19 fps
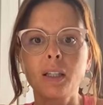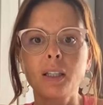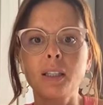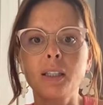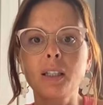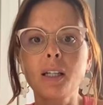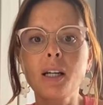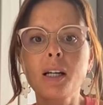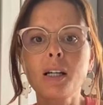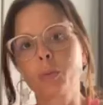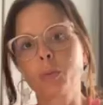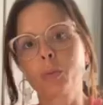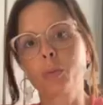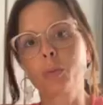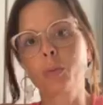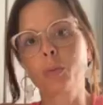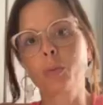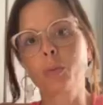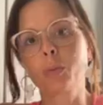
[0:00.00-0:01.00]
И я,
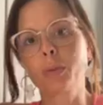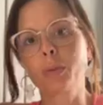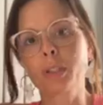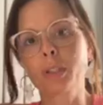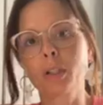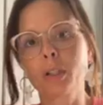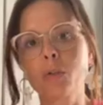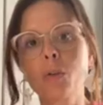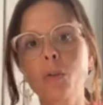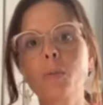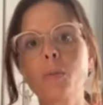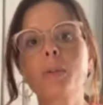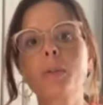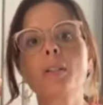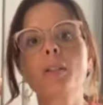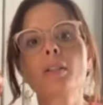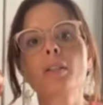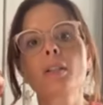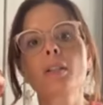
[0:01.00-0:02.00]
они со мной
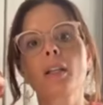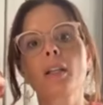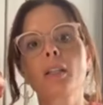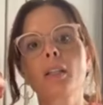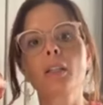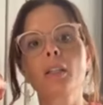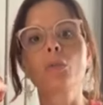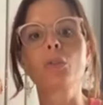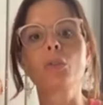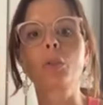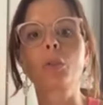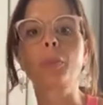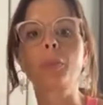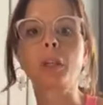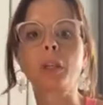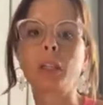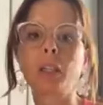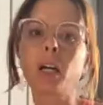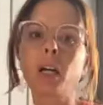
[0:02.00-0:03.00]
познакомились, какие у них
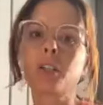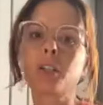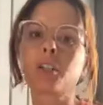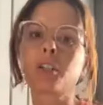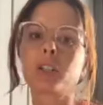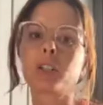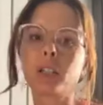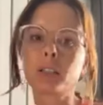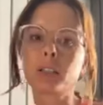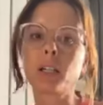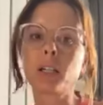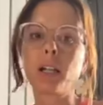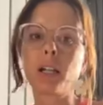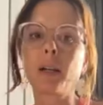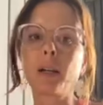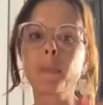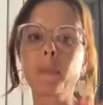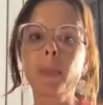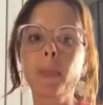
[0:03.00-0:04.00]
продажи и так
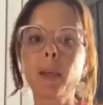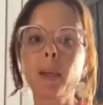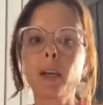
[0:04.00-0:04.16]
далее